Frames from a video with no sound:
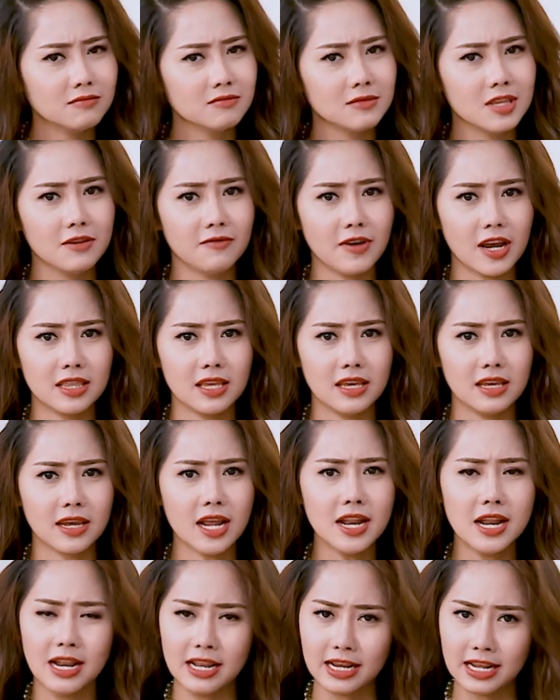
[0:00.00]
Như vậy thì cái
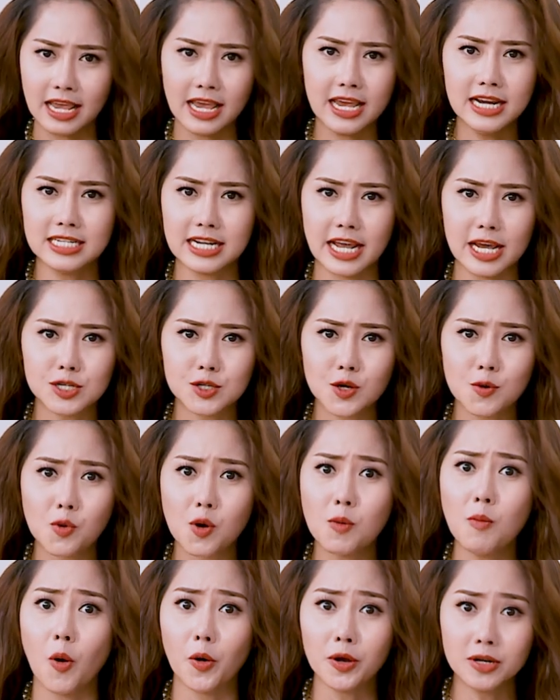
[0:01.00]
định nghĩa trẻ trung của
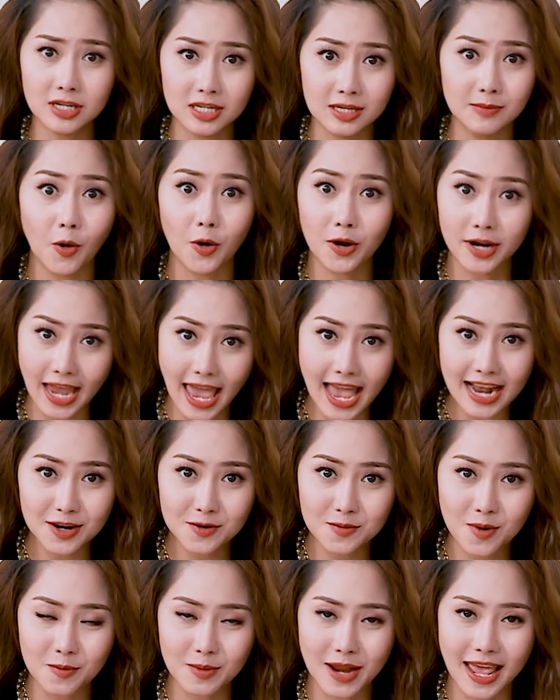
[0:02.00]
mỗi người mỗi khác, đúng
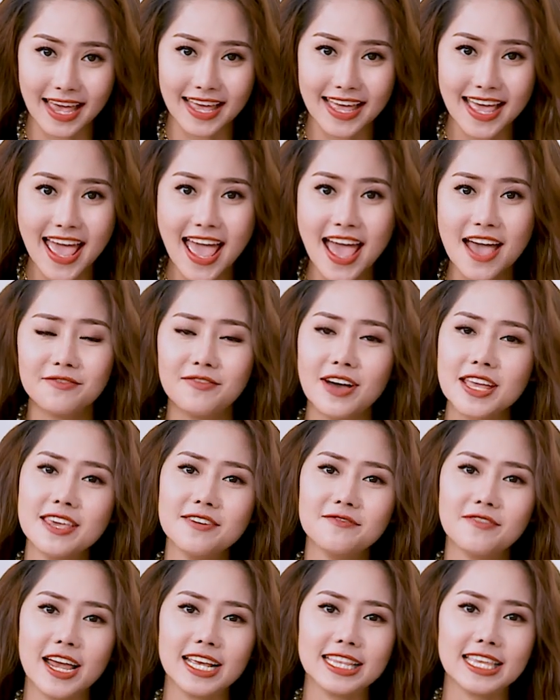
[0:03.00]
không nè? Và như
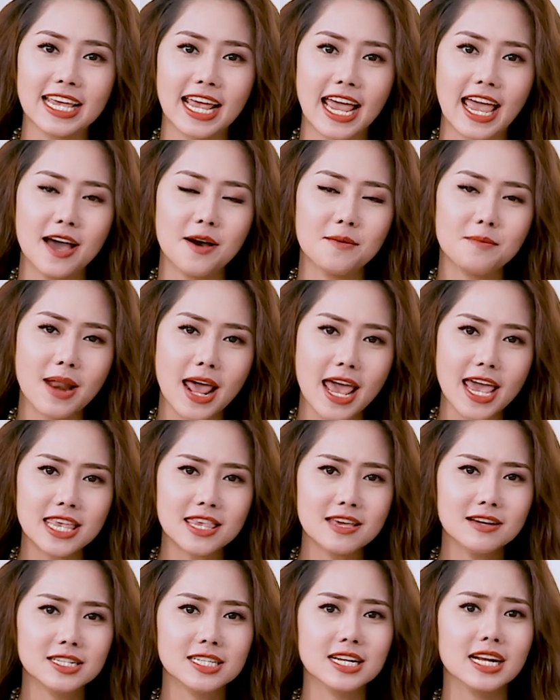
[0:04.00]
vậy thì ngày hôm nay
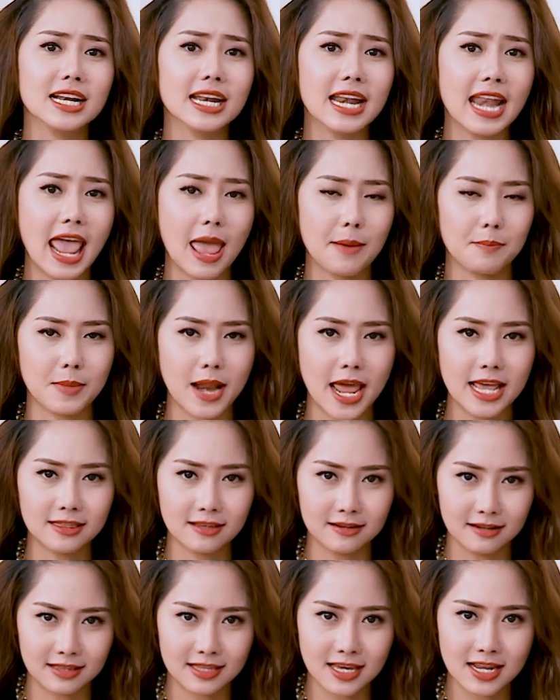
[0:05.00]
chương trình Đẹp Để
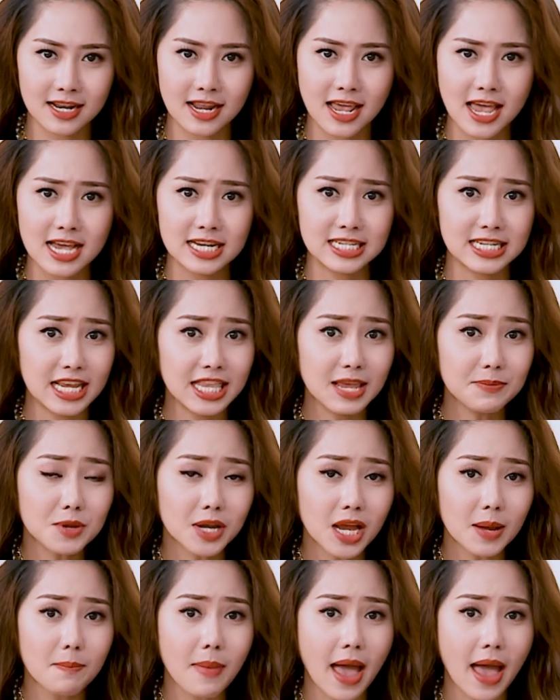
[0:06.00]
Tự Tin sẽ giúp cho các